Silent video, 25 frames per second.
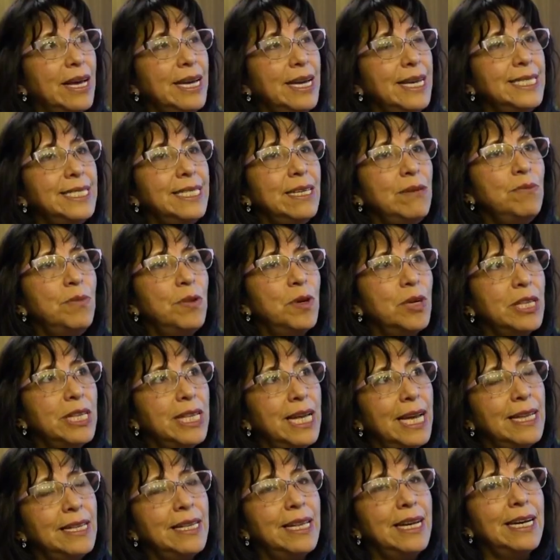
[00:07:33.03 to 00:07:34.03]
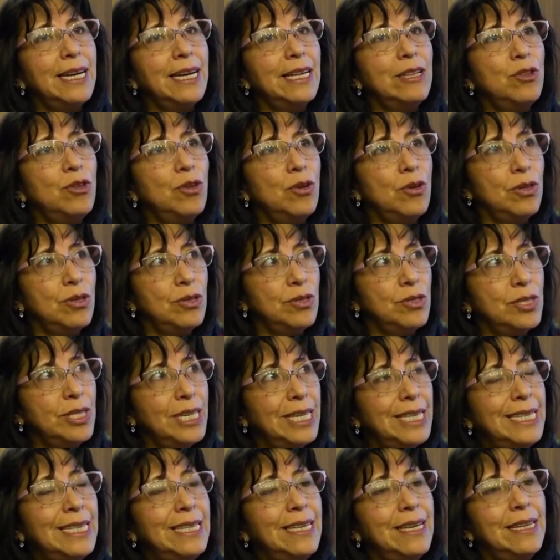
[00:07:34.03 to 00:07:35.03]
Es importante que todos
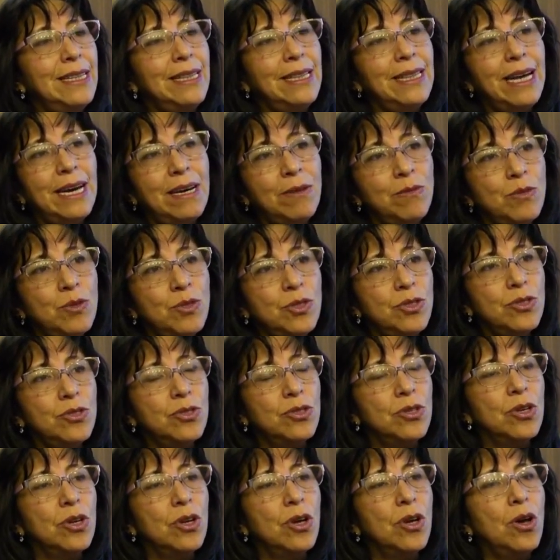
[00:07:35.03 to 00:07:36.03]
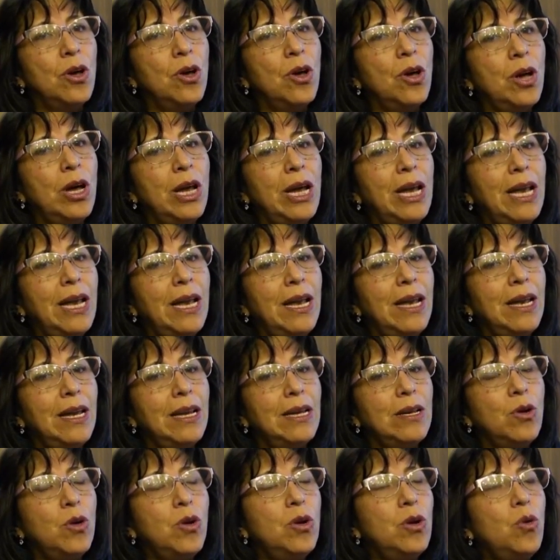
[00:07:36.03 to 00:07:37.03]
entendamos
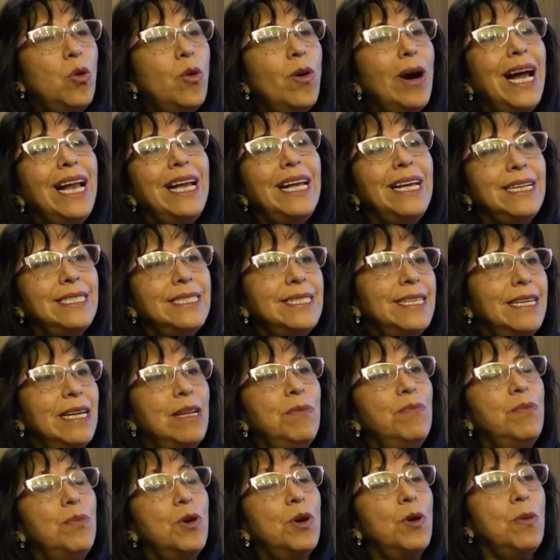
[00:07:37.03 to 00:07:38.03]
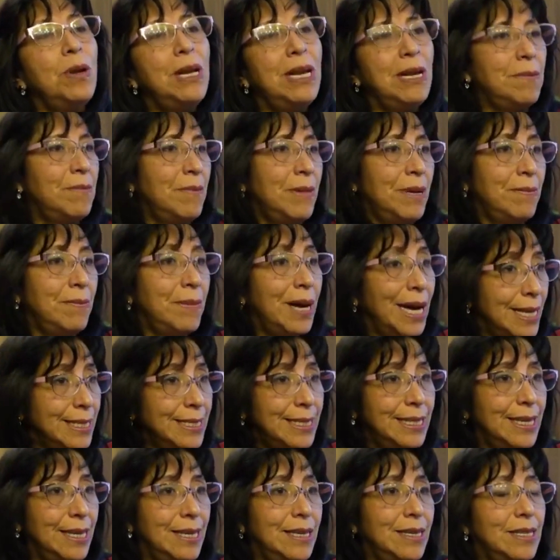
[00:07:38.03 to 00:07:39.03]
cuál es el problema
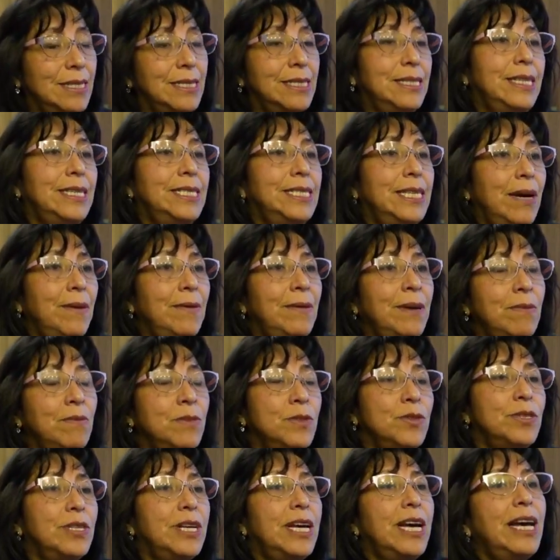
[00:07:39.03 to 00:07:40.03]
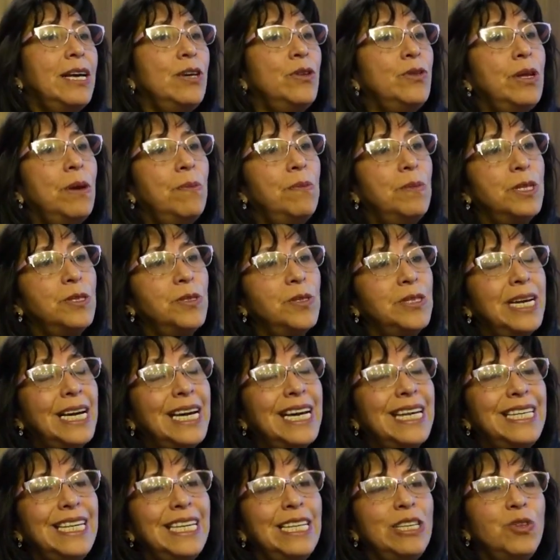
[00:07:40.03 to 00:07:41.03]
base. Si sabemos que hay una persona
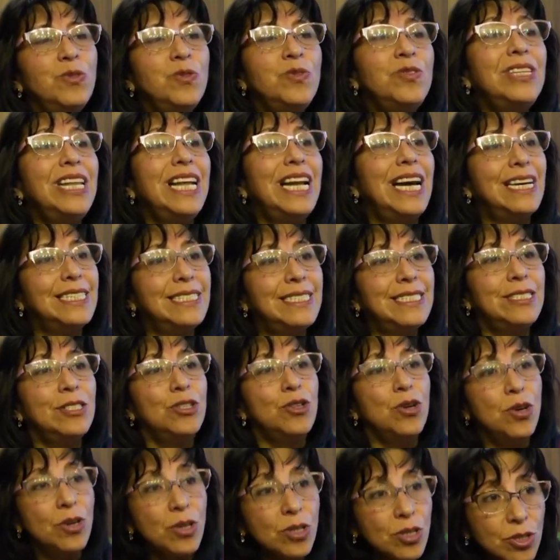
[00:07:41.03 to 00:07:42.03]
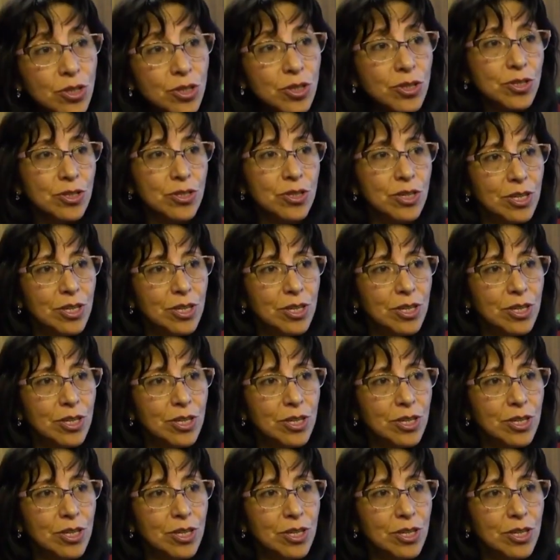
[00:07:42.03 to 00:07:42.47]
que tiene un trastorno,